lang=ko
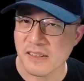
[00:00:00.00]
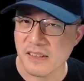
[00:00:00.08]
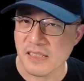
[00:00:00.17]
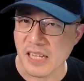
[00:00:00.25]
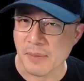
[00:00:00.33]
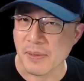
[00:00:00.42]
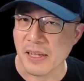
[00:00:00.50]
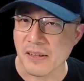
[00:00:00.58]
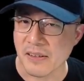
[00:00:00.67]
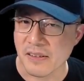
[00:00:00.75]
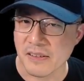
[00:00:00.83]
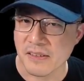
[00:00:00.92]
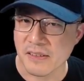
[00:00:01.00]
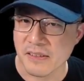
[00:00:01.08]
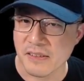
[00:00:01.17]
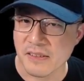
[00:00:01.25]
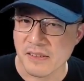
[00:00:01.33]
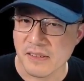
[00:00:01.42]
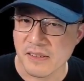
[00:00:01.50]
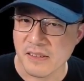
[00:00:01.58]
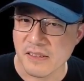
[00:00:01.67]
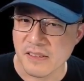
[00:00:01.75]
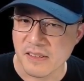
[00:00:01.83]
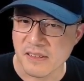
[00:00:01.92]
어, 잘 봐요.
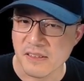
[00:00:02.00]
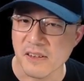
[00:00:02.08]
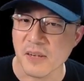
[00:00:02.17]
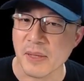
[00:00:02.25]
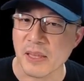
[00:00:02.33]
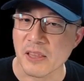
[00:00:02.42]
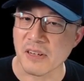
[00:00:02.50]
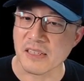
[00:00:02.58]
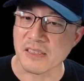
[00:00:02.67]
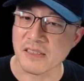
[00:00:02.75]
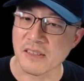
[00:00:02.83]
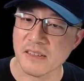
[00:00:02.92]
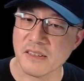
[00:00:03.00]
이런 걸 만들어놨어.